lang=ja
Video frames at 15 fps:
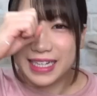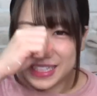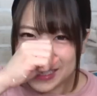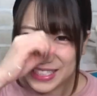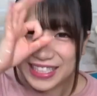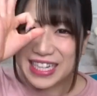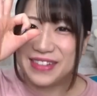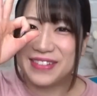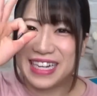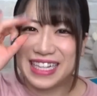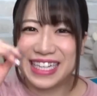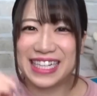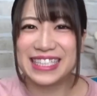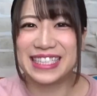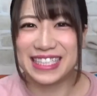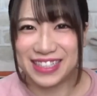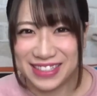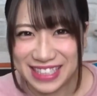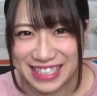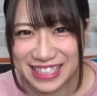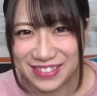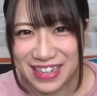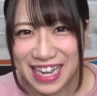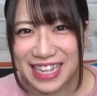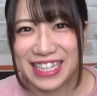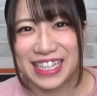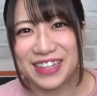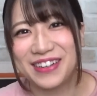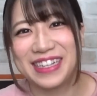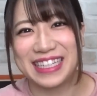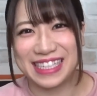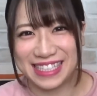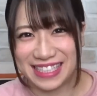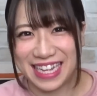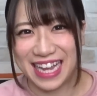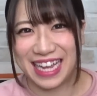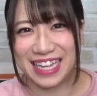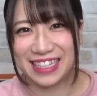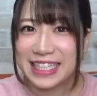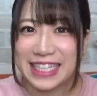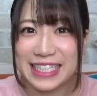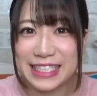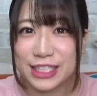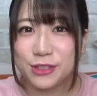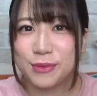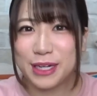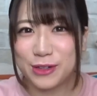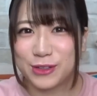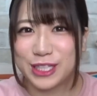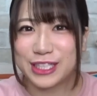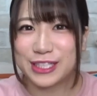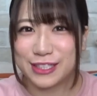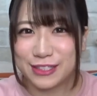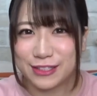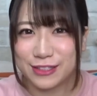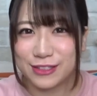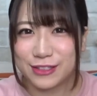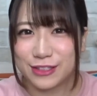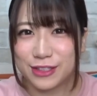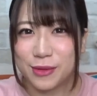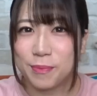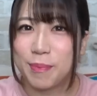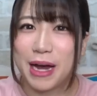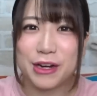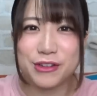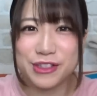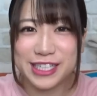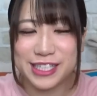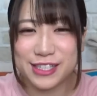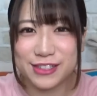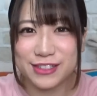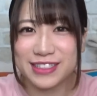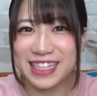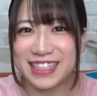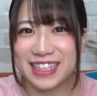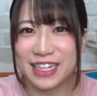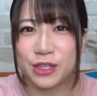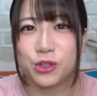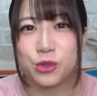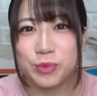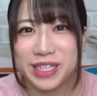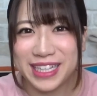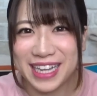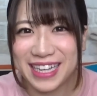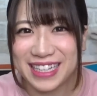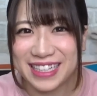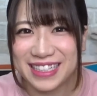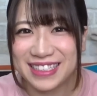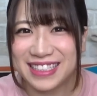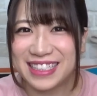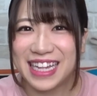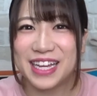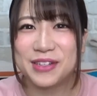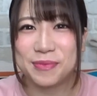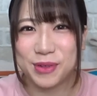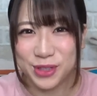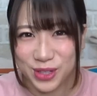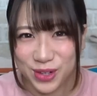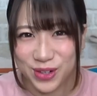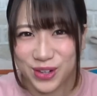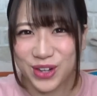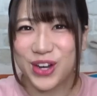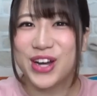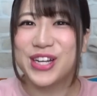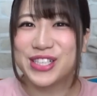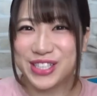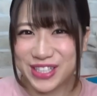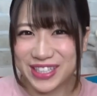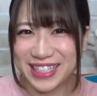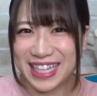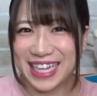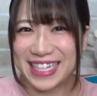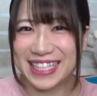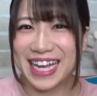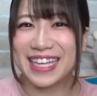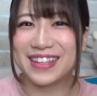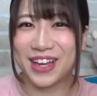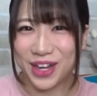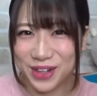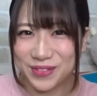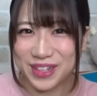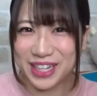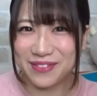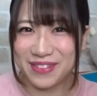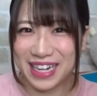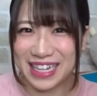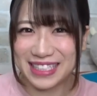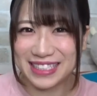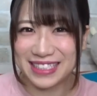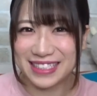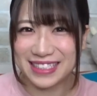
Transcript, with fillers: ルッカモカですこんにちは今日はですねティッシュ箱で作る丸椅子だったり踏み台になるものを作っていきたいと思います